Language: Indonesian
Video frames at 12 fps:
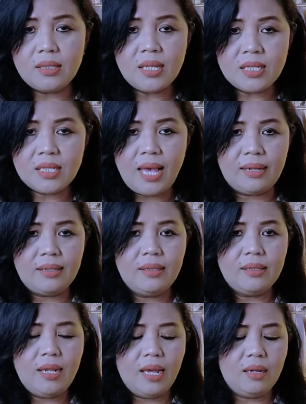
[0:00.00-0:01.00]
The
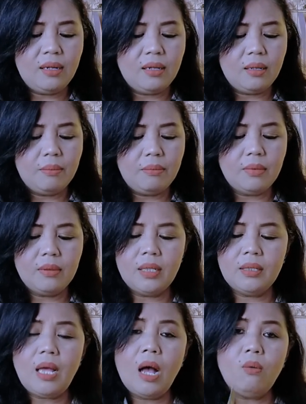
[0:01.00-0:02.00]
Sun dan
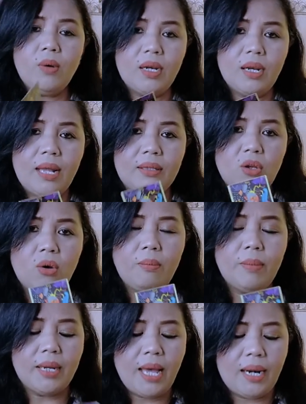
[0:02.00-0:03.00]
The Tower
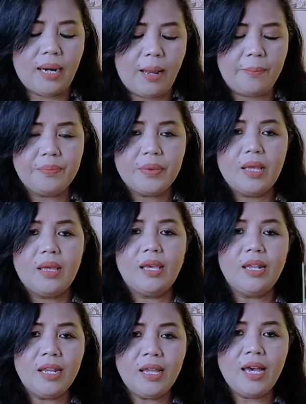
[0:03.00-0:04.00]
atau menara.
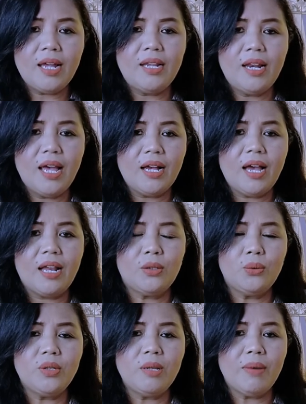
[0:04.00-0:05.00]
Ini adalah
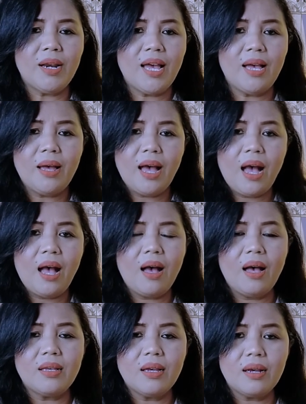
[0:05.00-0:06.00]
kartu di mana
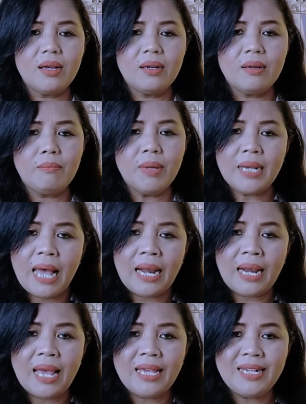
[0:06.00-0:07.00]
eh,
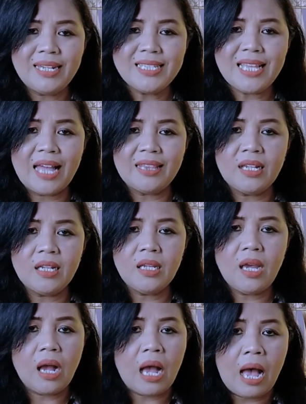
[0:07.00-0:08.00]
menara ini saat
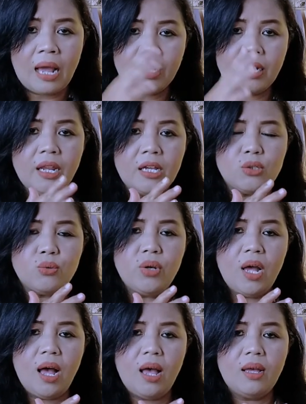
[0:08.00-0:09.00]
ini karir yang
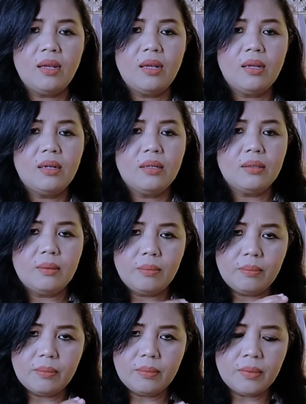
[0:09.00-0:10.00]
sudah
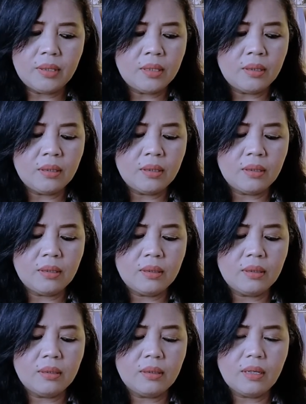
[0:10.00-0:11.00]

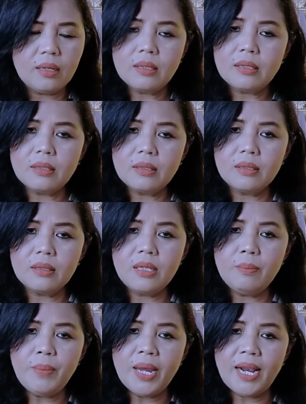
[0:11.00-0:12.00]
eh,
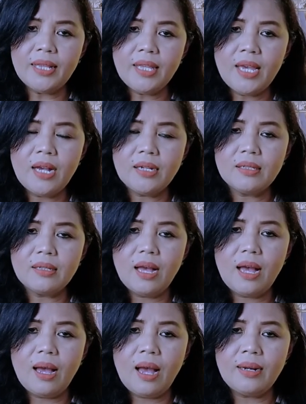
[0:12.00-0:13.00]
ibaratnya
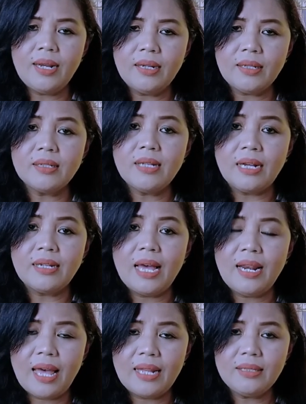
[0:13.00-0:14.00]
ada
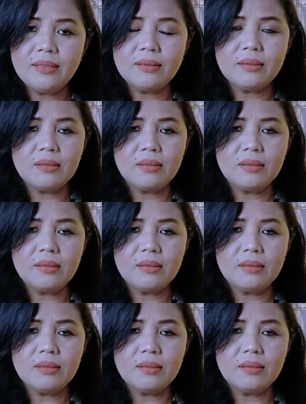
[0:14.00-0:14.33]
kegagalan,